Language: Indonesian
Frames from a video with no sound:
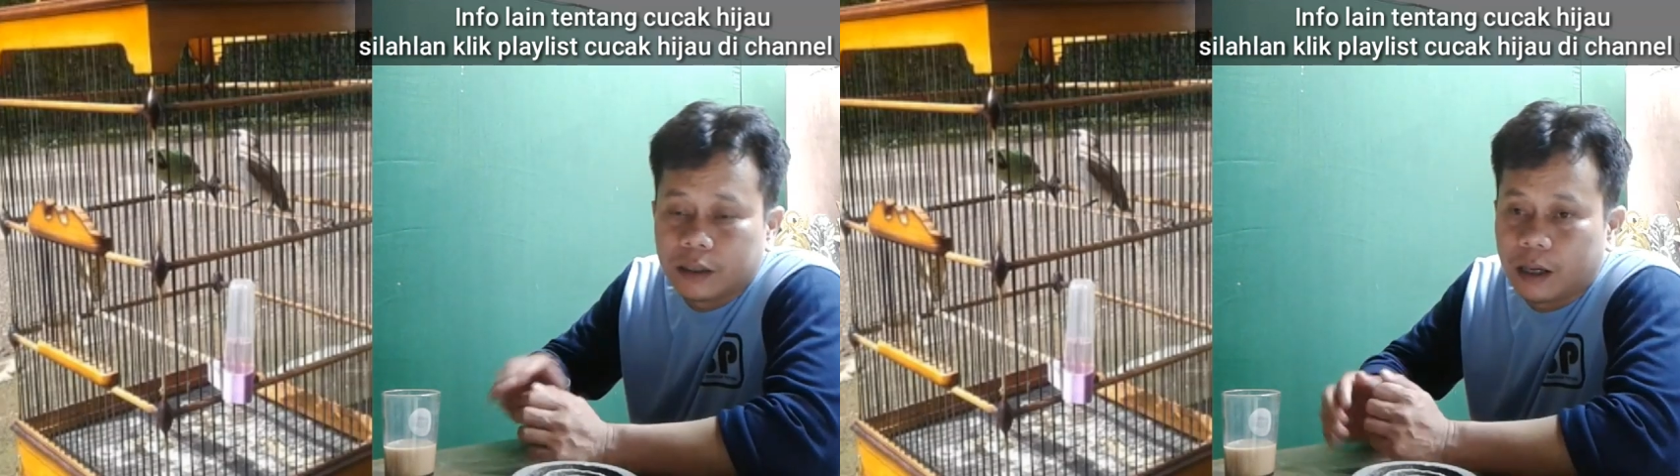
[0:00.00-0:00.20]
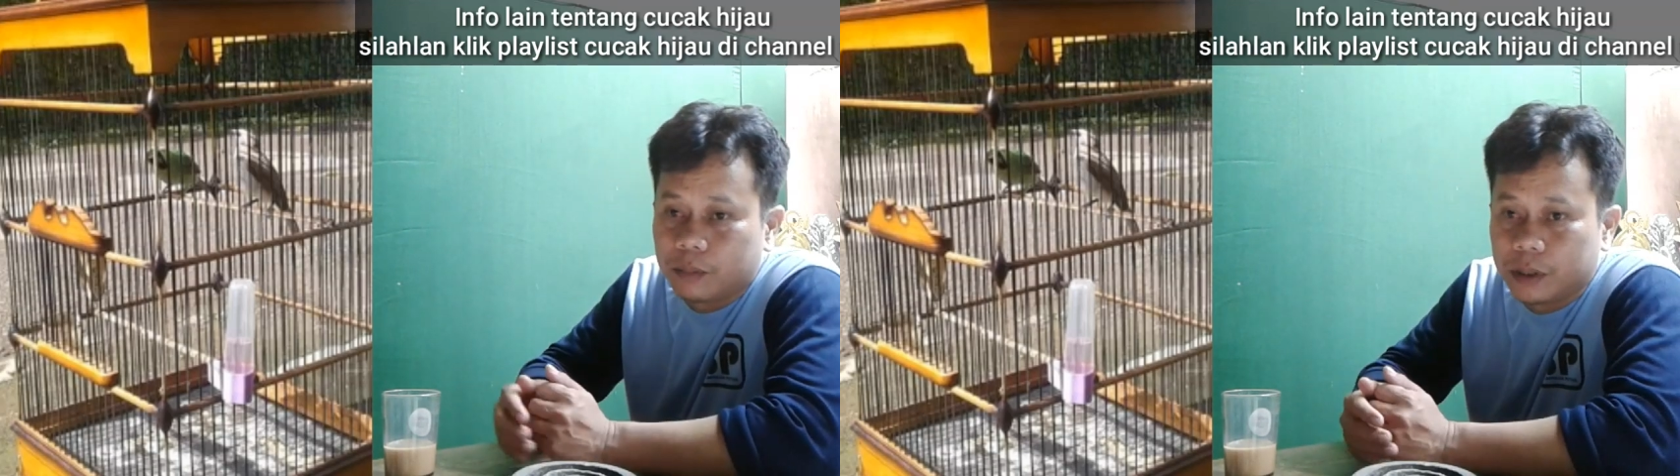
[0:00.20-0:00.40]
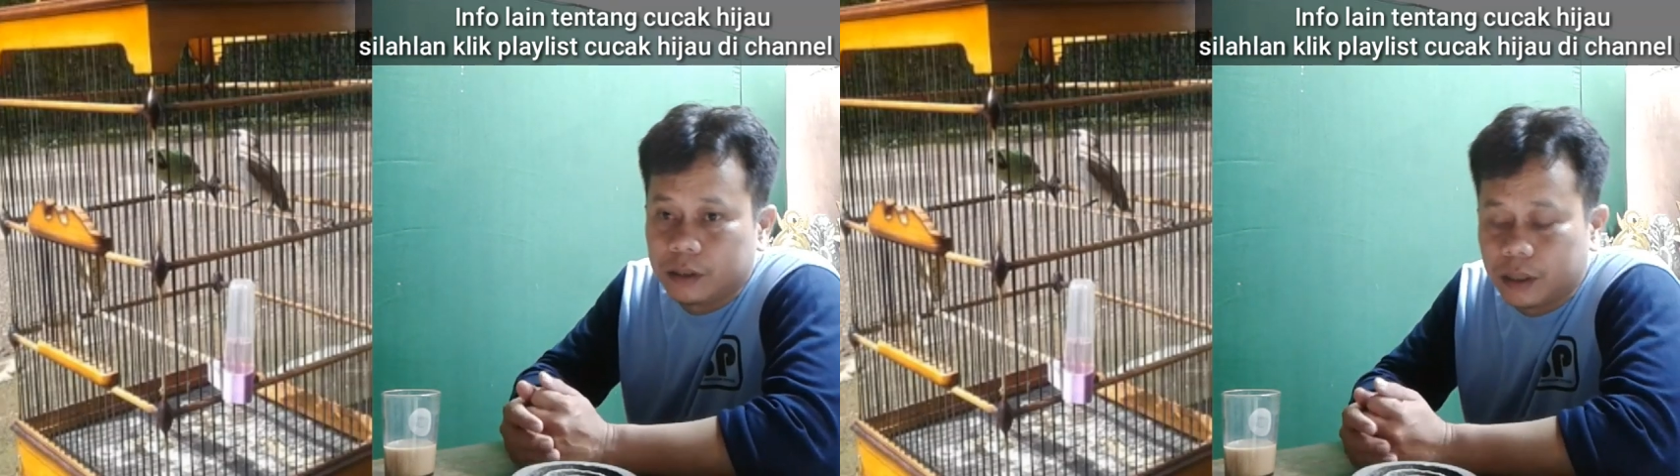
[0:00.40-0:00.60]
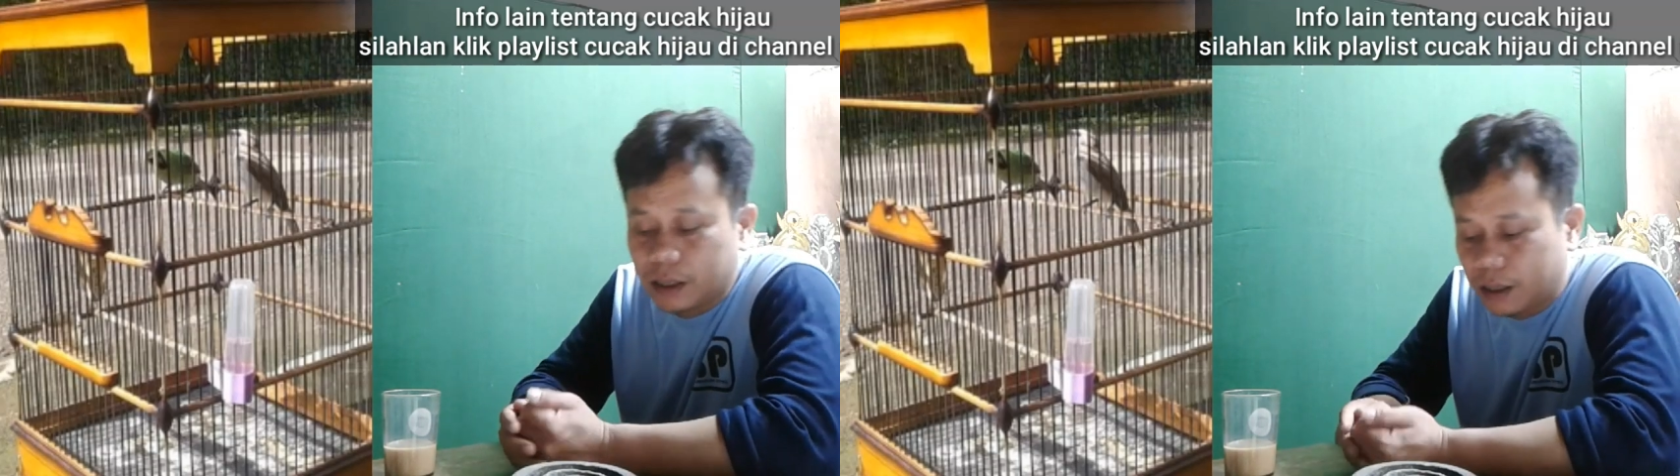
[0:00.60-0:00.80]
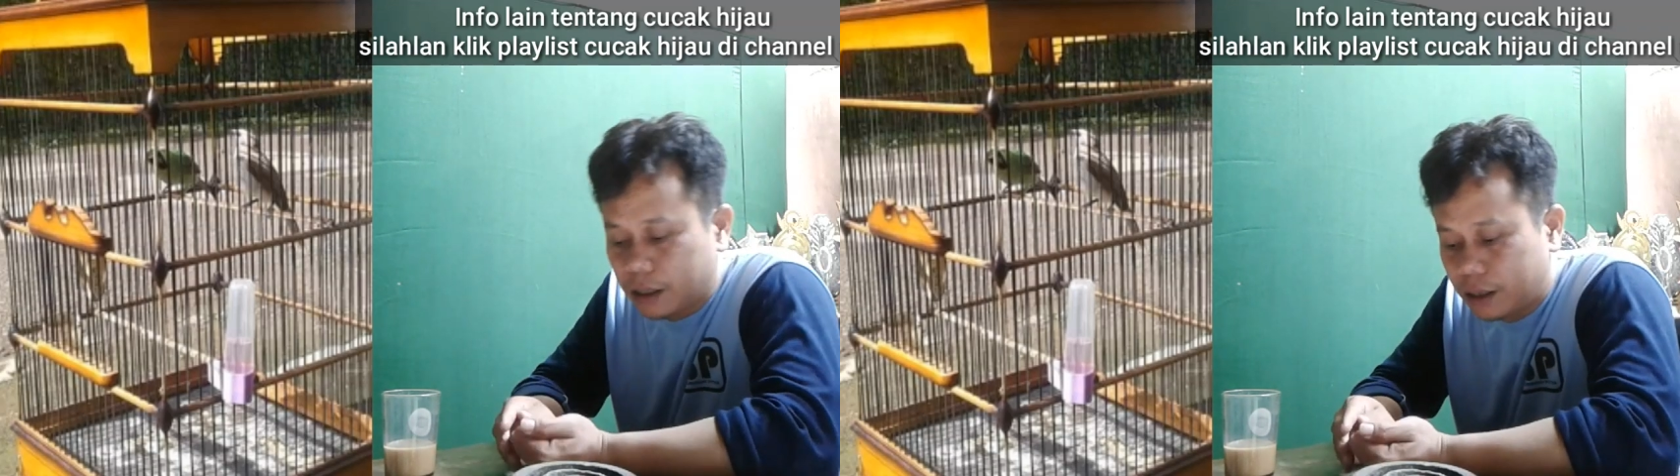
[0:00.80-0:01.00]

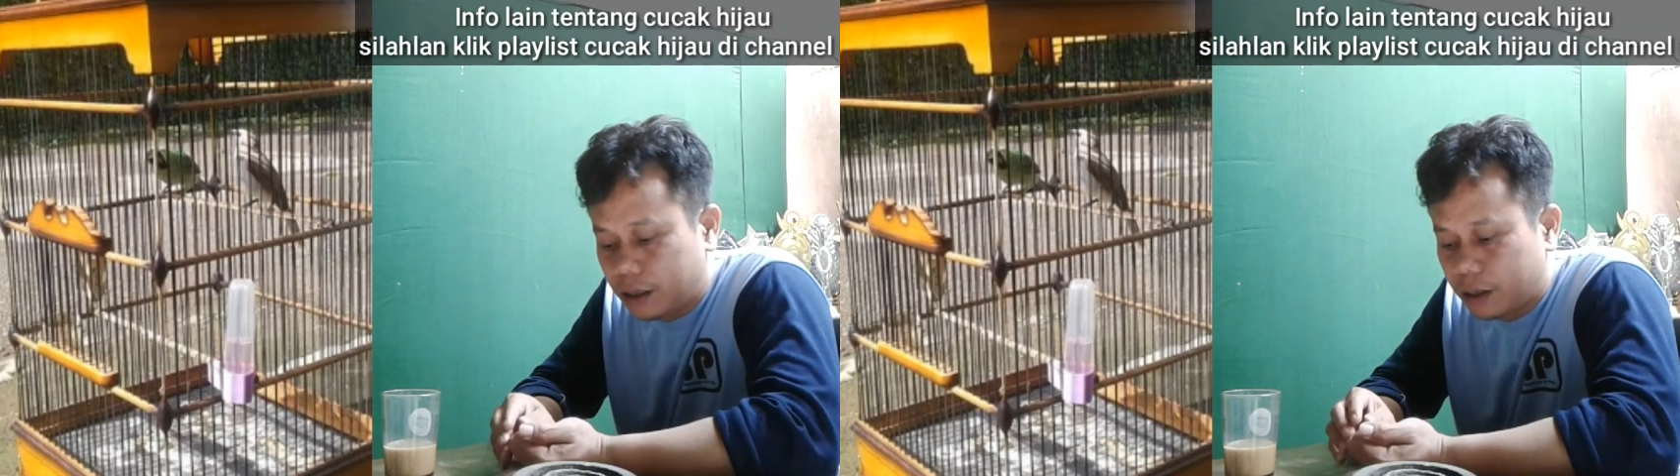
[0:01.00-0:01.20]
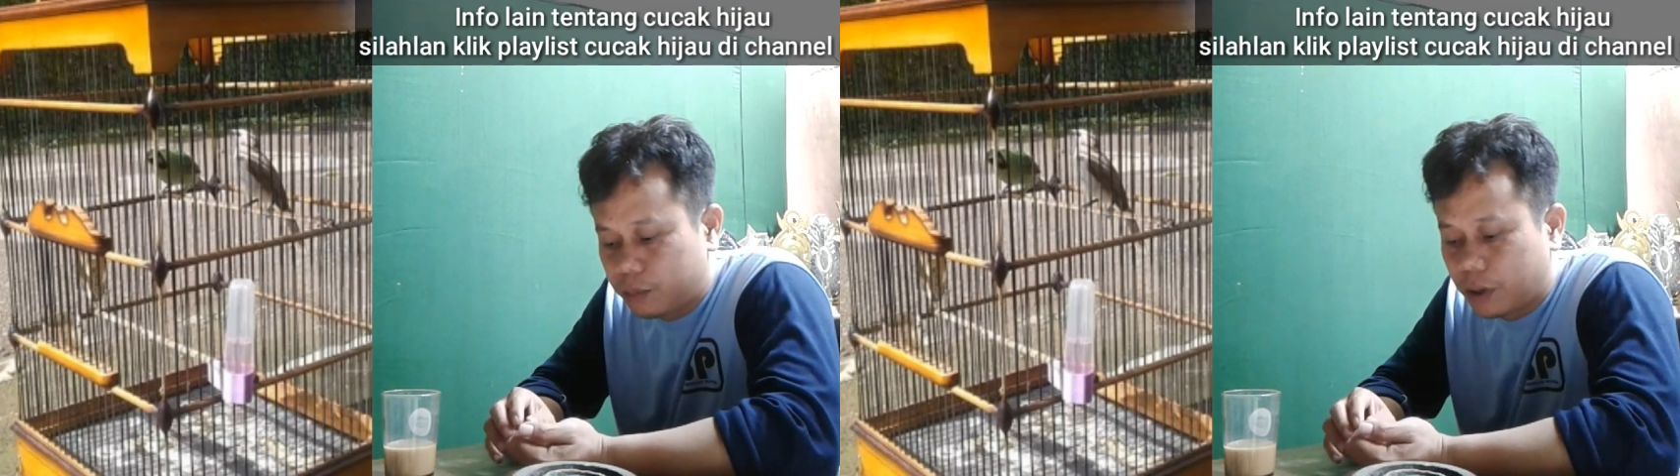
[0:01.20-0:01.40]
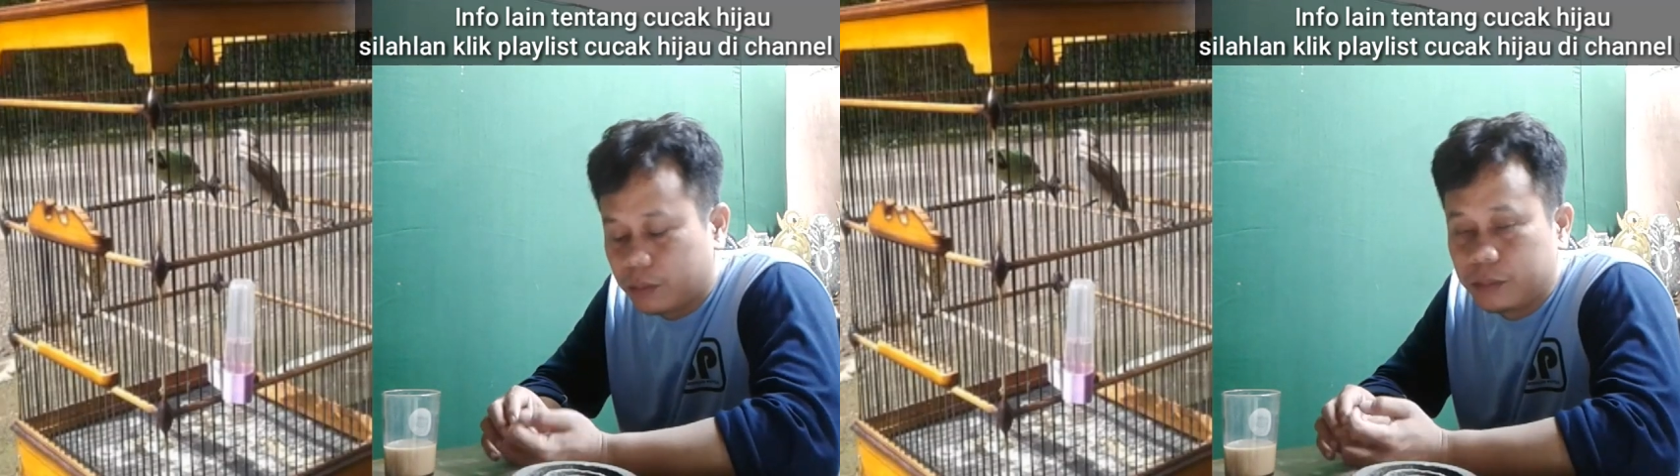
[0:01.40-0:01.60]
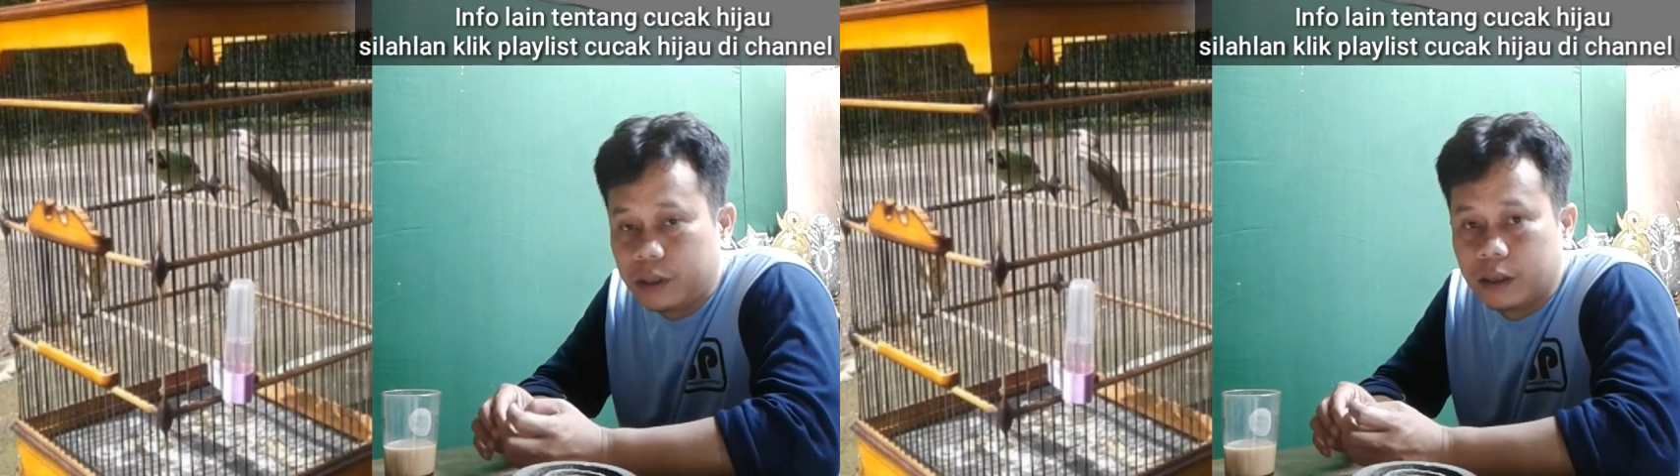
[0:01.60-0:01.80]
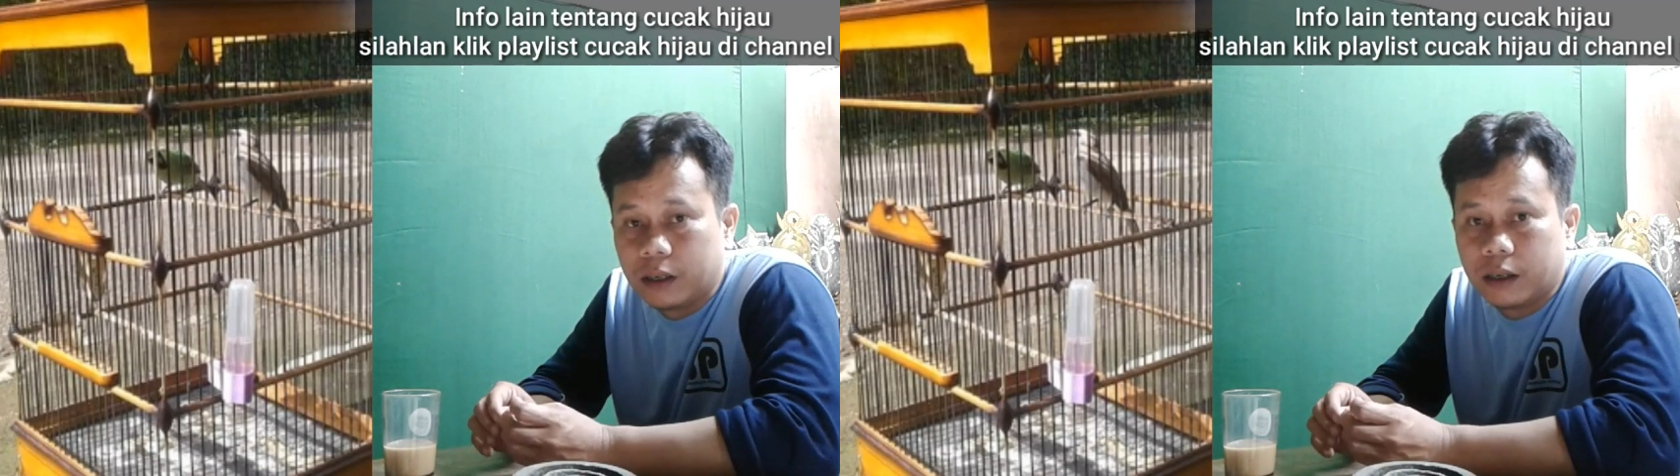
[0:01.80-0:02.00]
tapinya
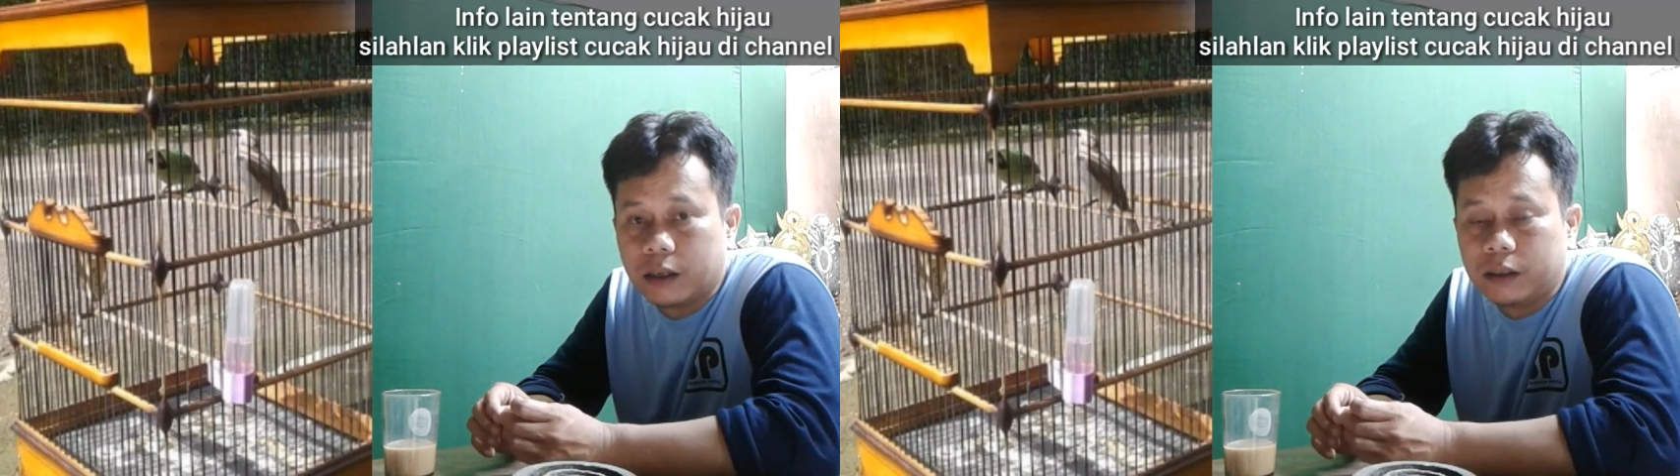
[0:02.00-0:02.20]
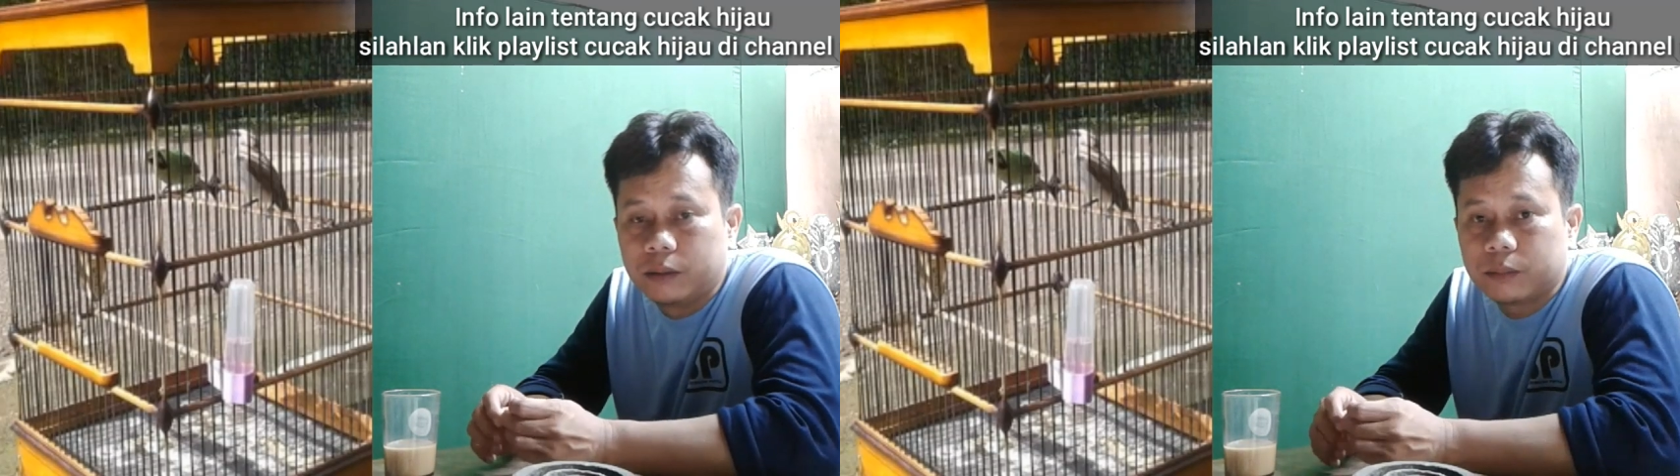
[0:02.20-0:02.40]
apabila